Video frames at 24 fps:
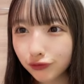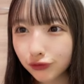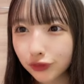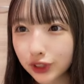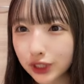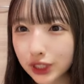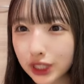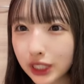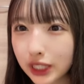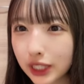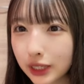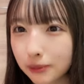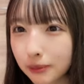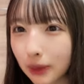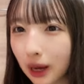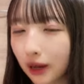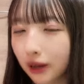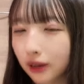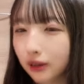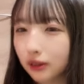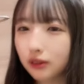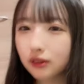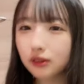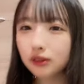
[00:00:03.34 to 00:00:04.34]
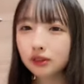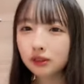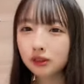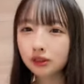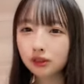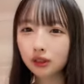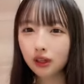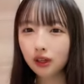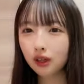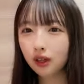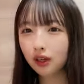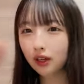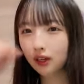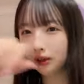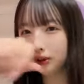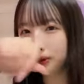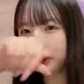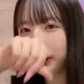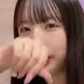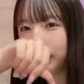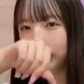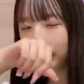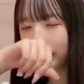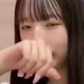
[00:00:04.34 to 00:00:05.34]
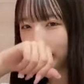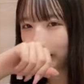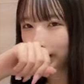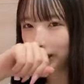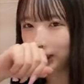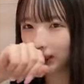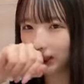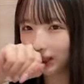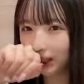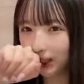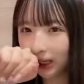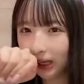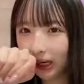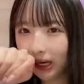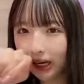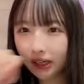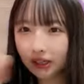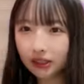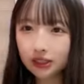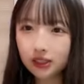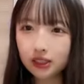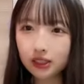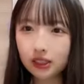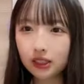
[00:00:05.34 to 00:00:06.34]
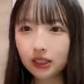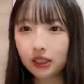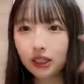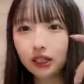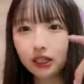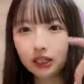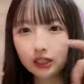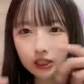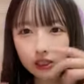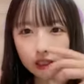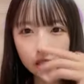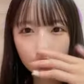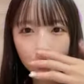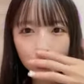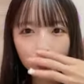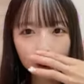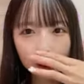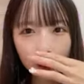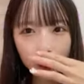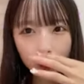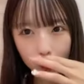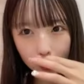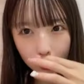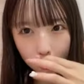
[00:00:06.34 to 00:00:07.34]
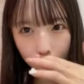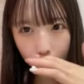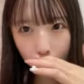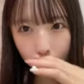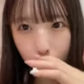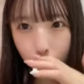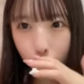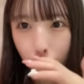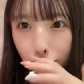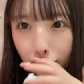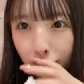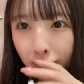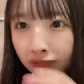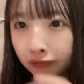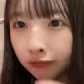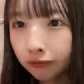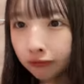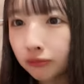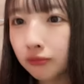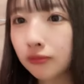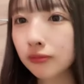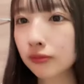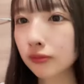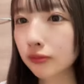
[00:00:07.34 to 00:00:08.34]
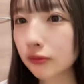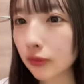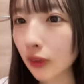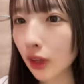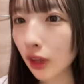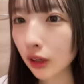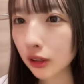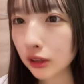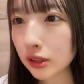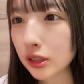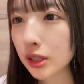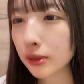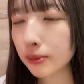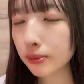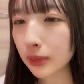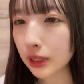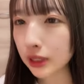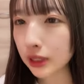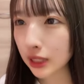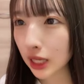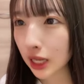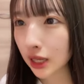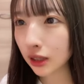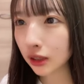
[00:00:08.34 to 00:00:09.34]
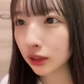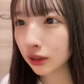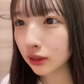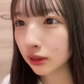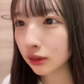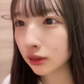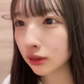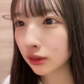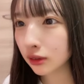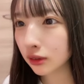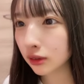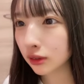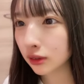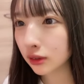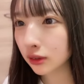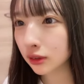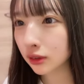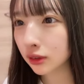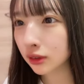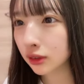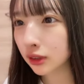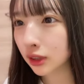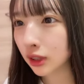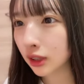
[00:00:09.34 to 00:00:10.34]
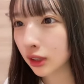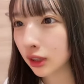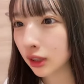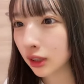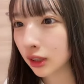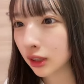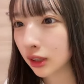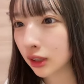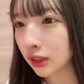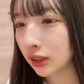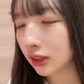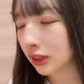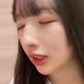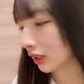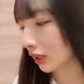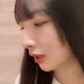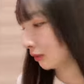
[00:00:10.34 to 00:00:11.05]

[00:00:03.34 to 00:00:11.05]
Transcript: ぜひ今ごめんねゲリラ配信になっちゃったんだけどすみませんカ